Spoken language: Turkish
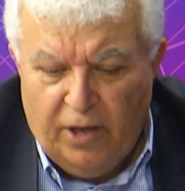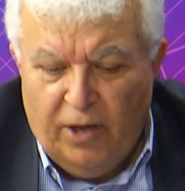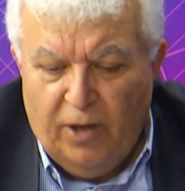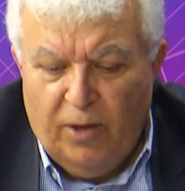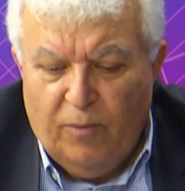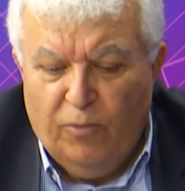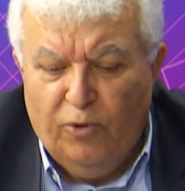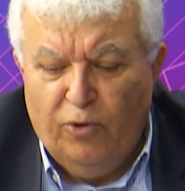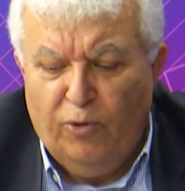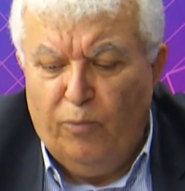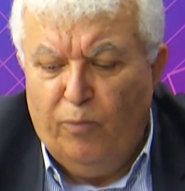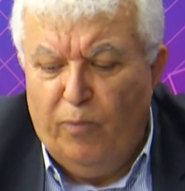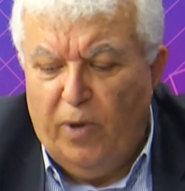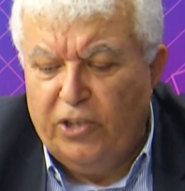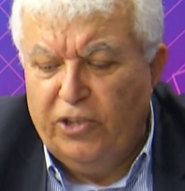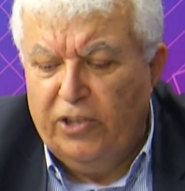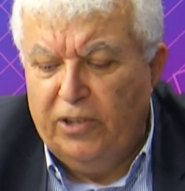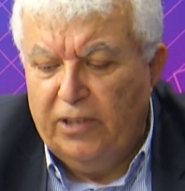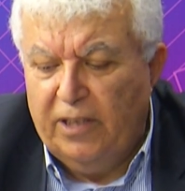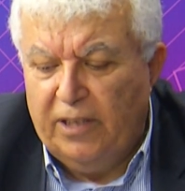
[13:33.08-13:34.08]
Bunun
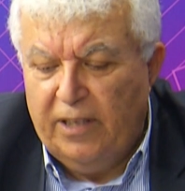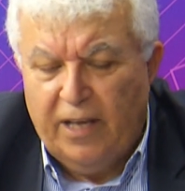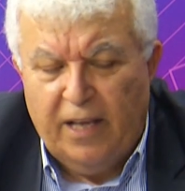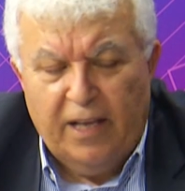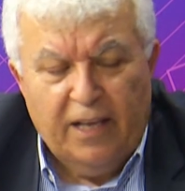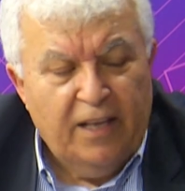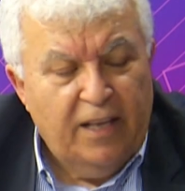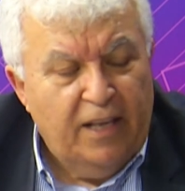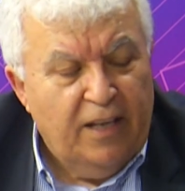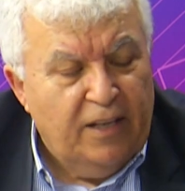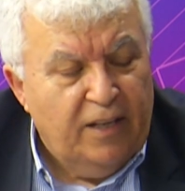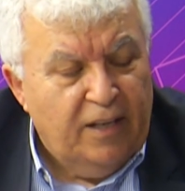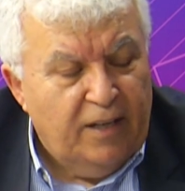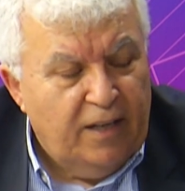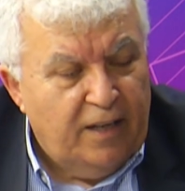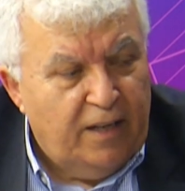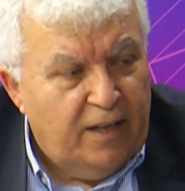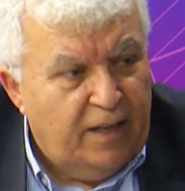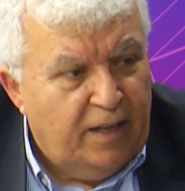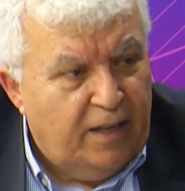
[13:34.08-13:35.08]
başında da
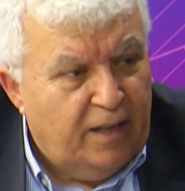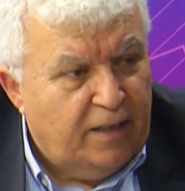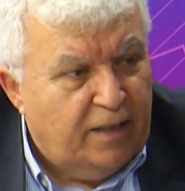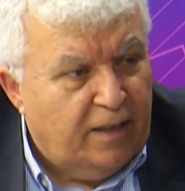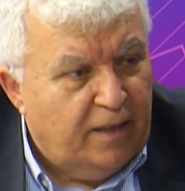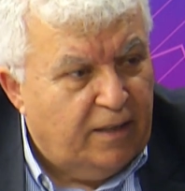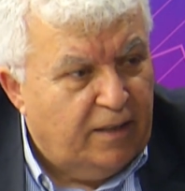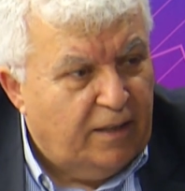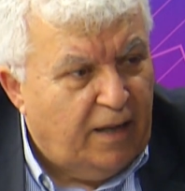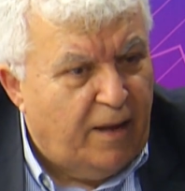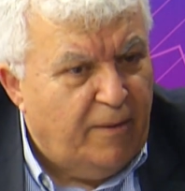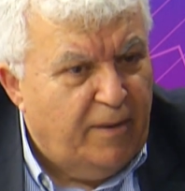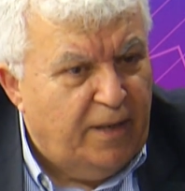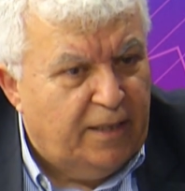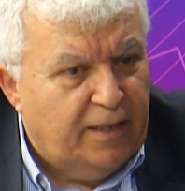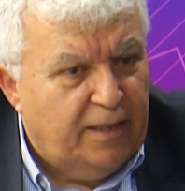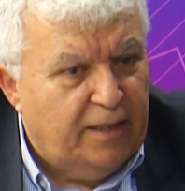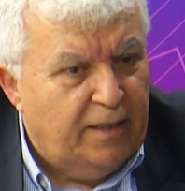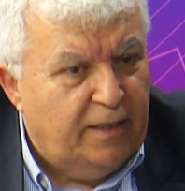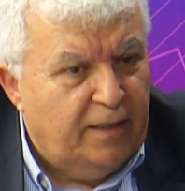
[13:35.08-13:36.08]
e,
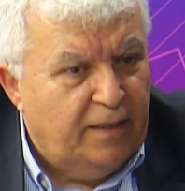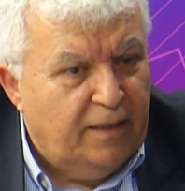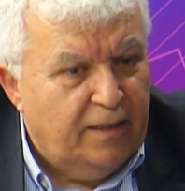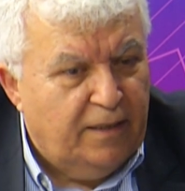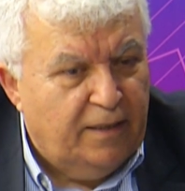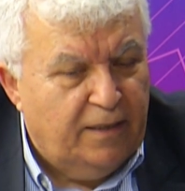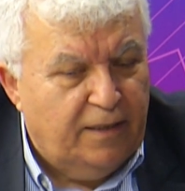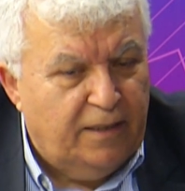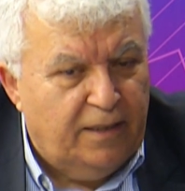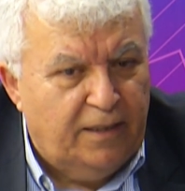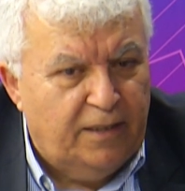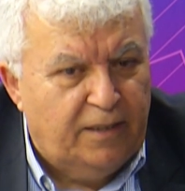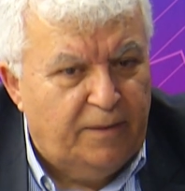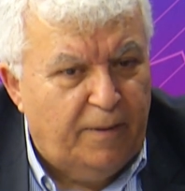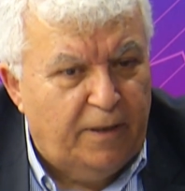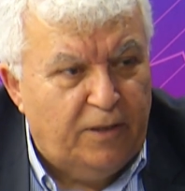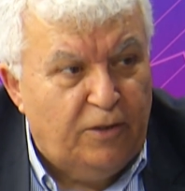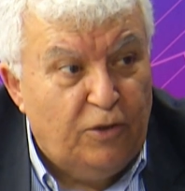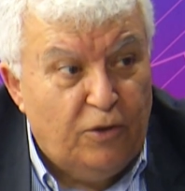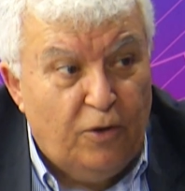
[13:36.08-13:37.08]
rahmetli
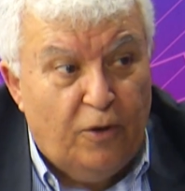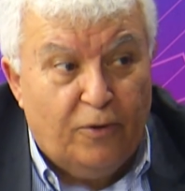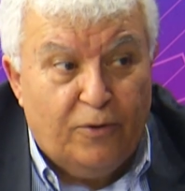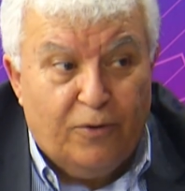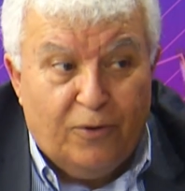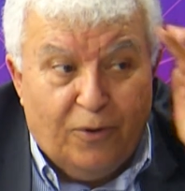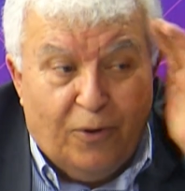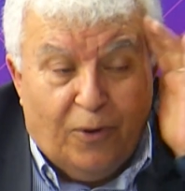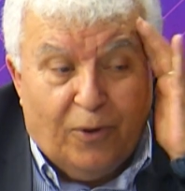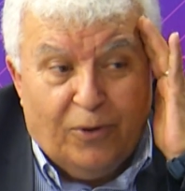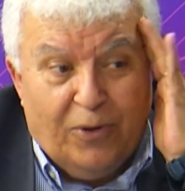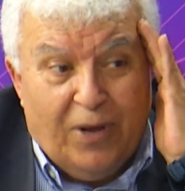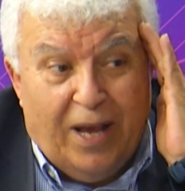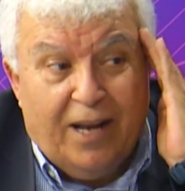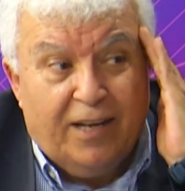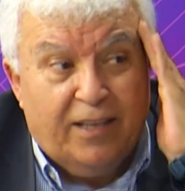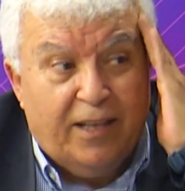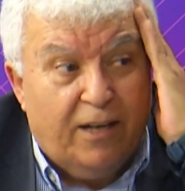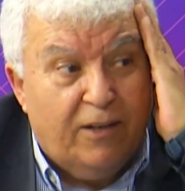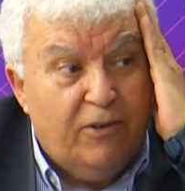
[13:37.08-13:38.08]
İsmet İnönü'nün oğlu
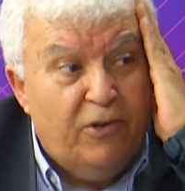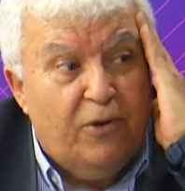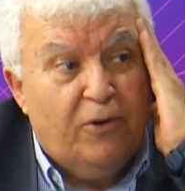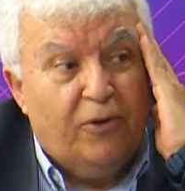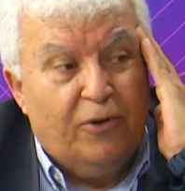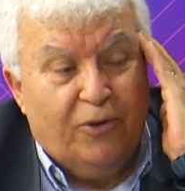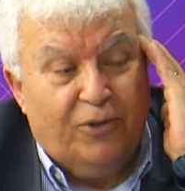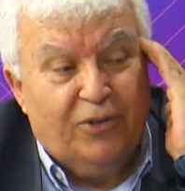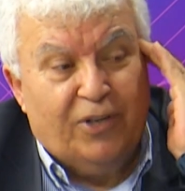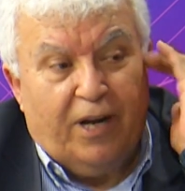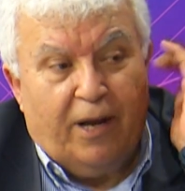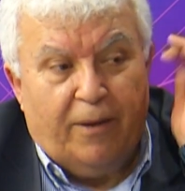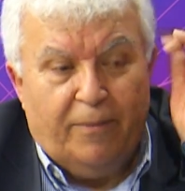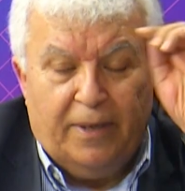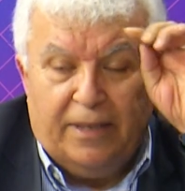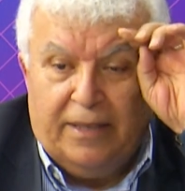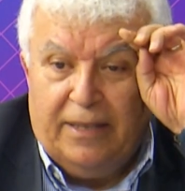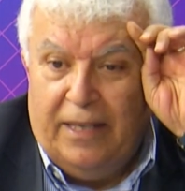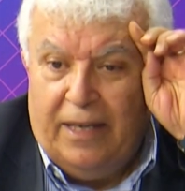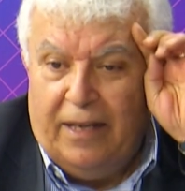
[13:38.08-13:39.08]
Erdal İnönü, o da
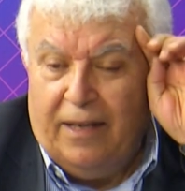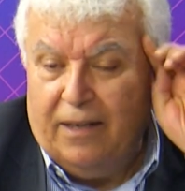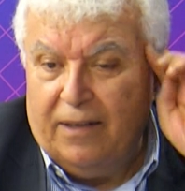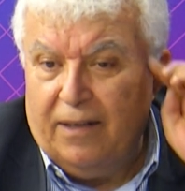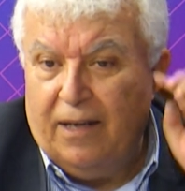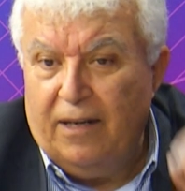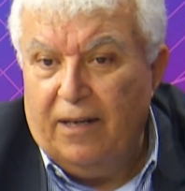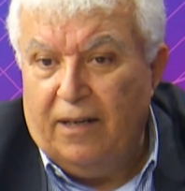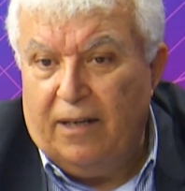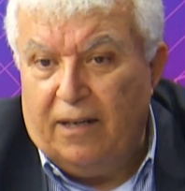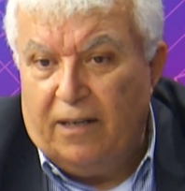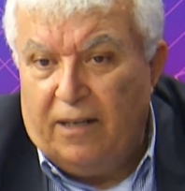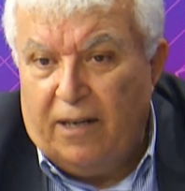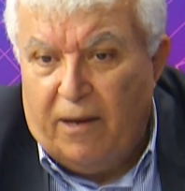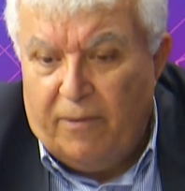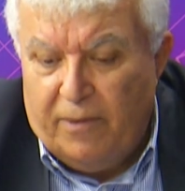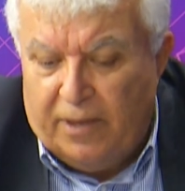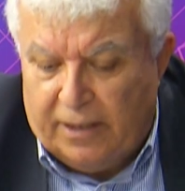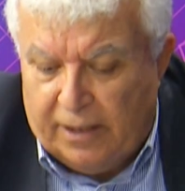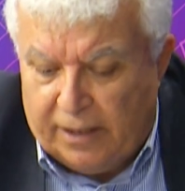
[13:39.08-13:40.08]
rahmetli, gane gane
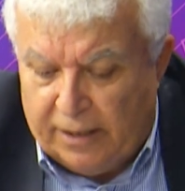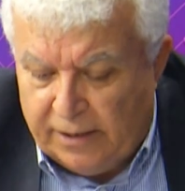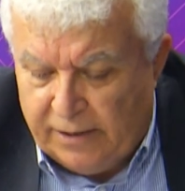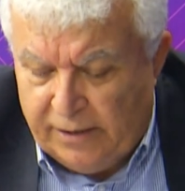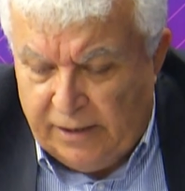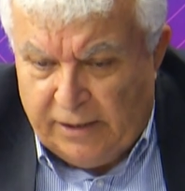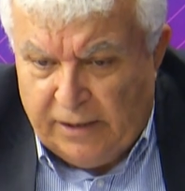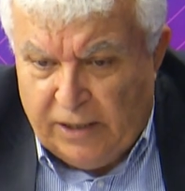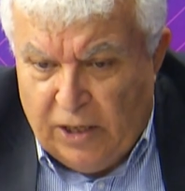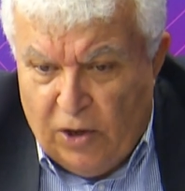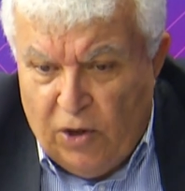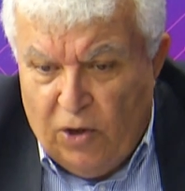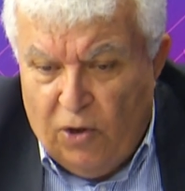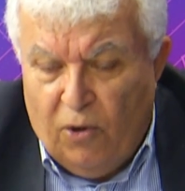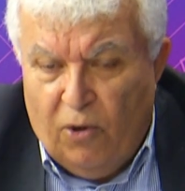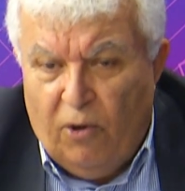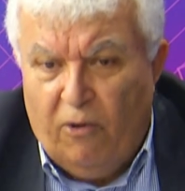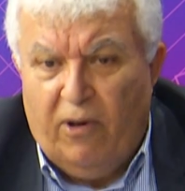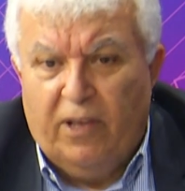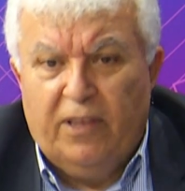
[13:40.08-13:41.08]
rahmet eylesin.
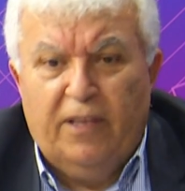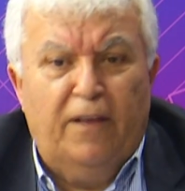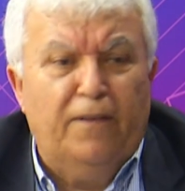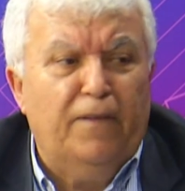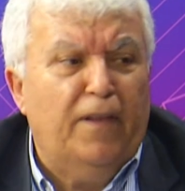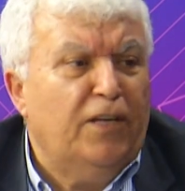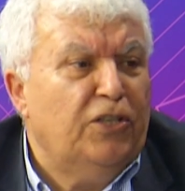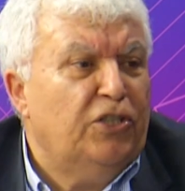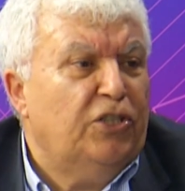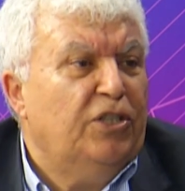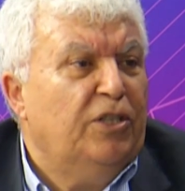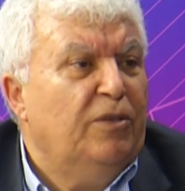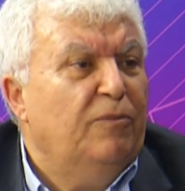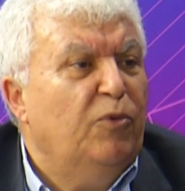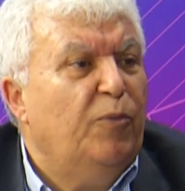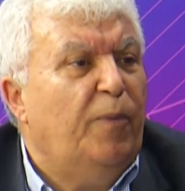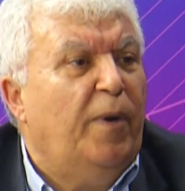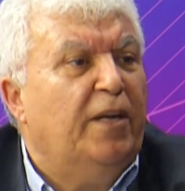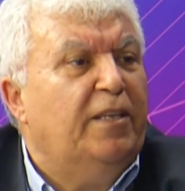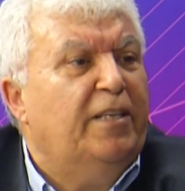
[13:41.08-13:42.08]
O vatandaş bu
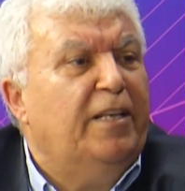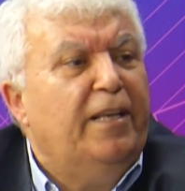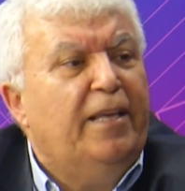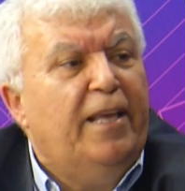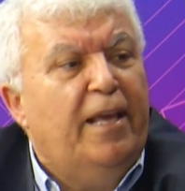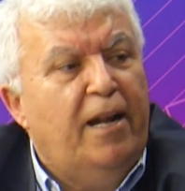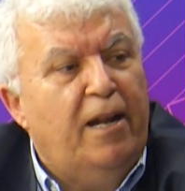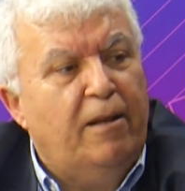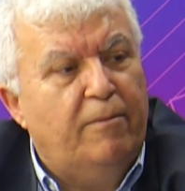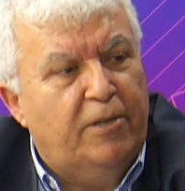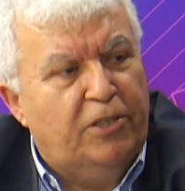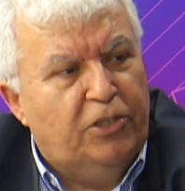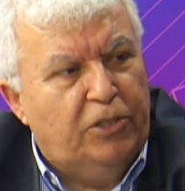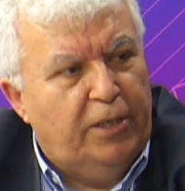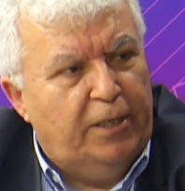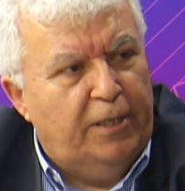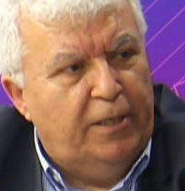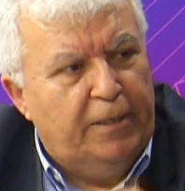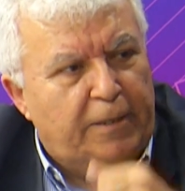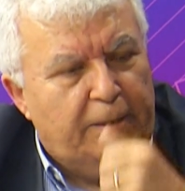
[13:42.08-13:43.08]
partinin genel
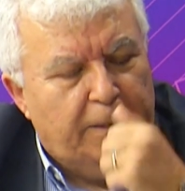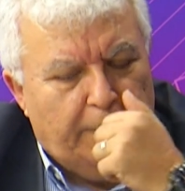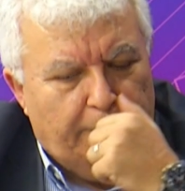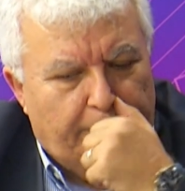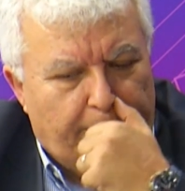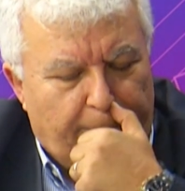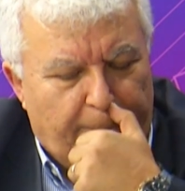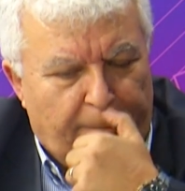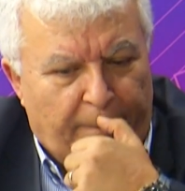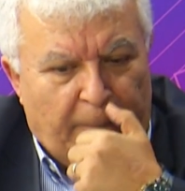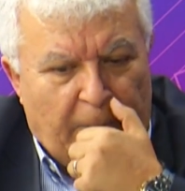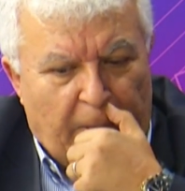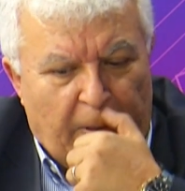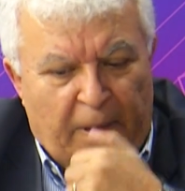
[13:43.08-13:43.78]
başkanıydı. Evet.